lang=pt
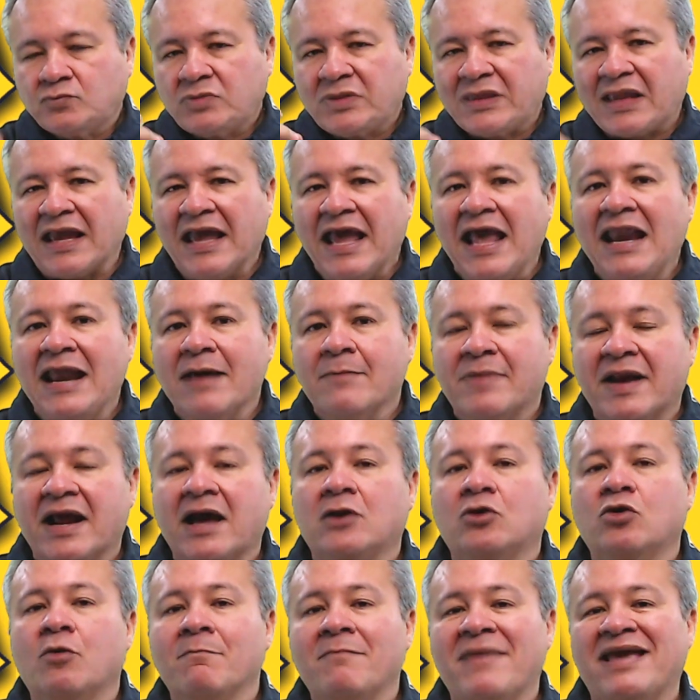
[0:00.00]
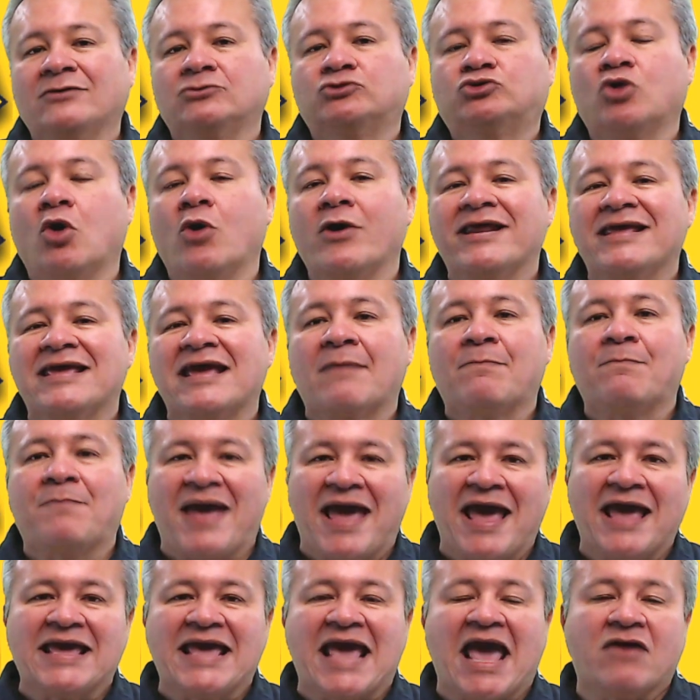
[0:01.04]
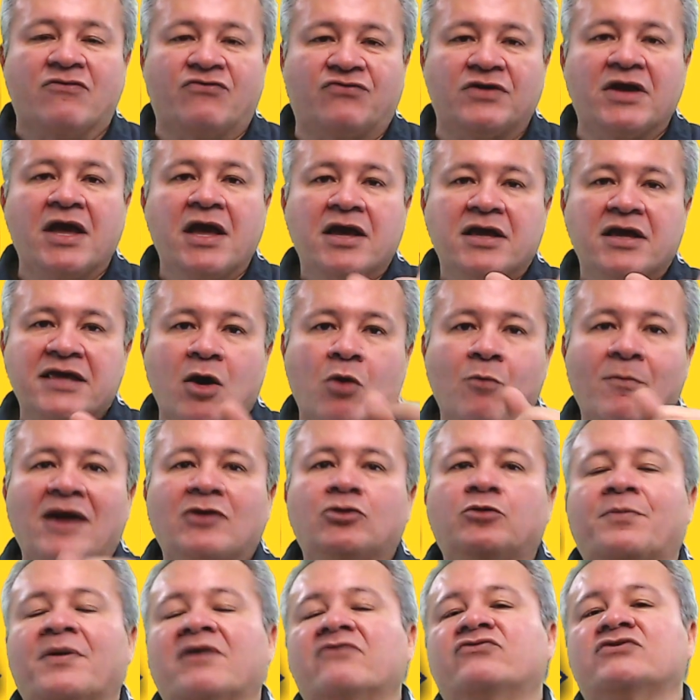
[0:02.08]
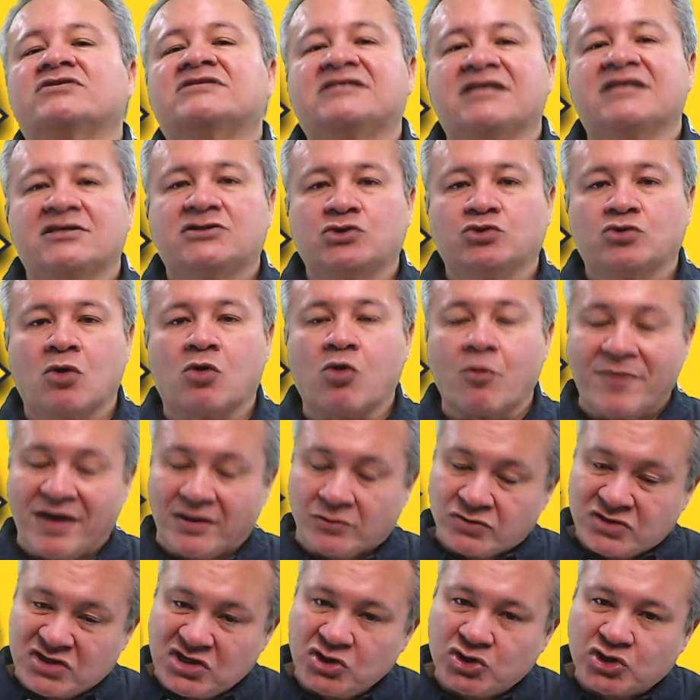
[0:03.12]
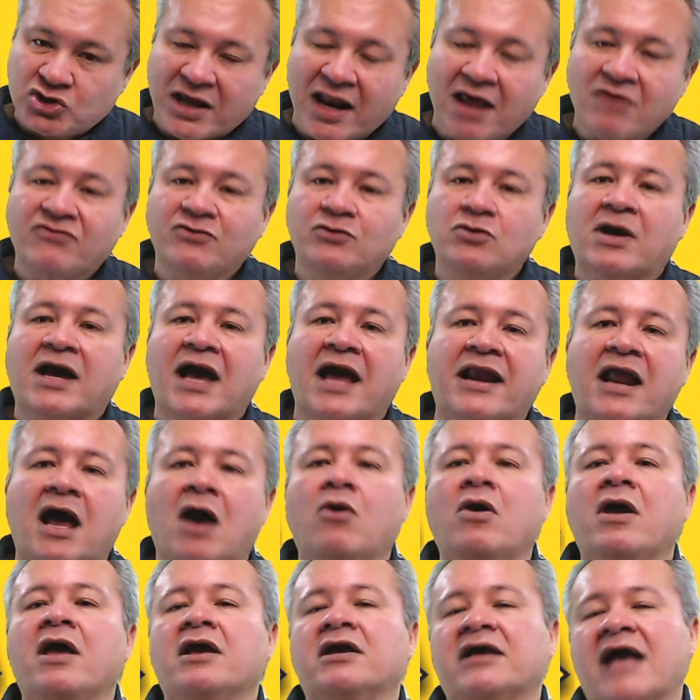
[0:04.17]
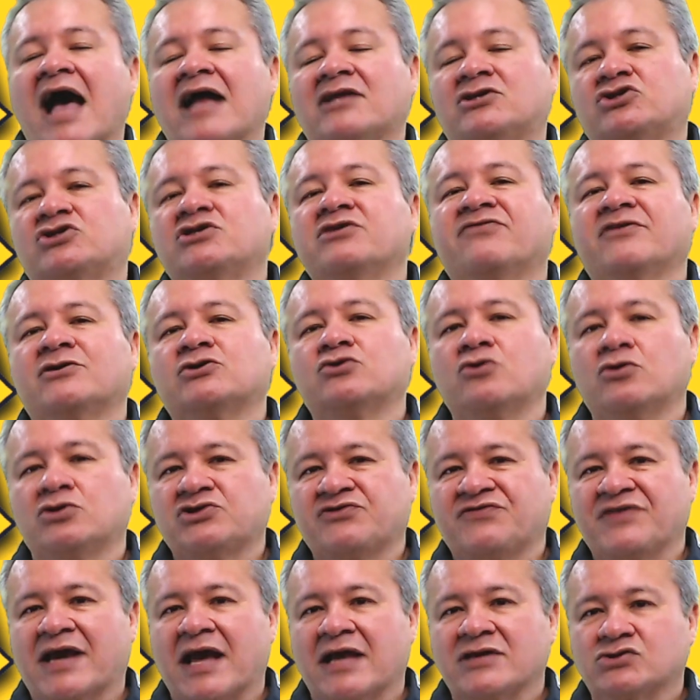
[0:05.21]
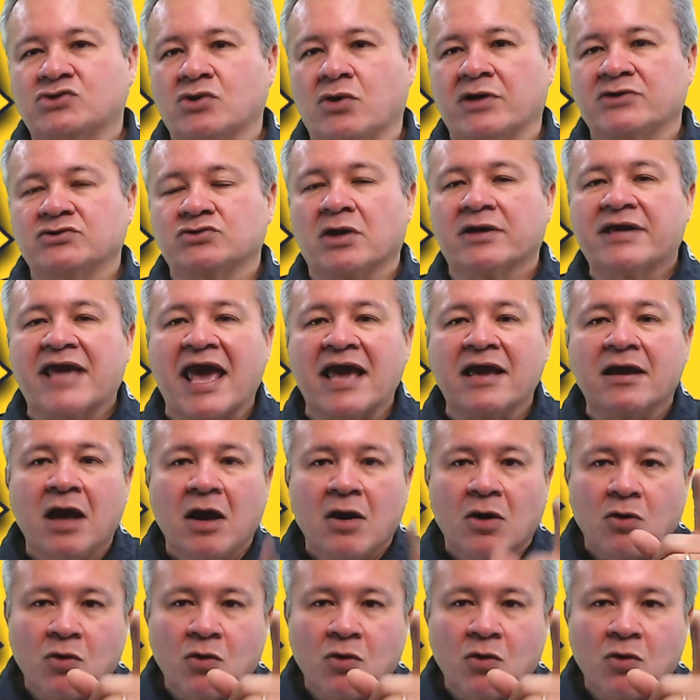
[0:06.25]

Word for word: Relembrando, mentoria PRF. E eu mando para você esse documento. Se inscreve no canal, ativa as notificações, ok?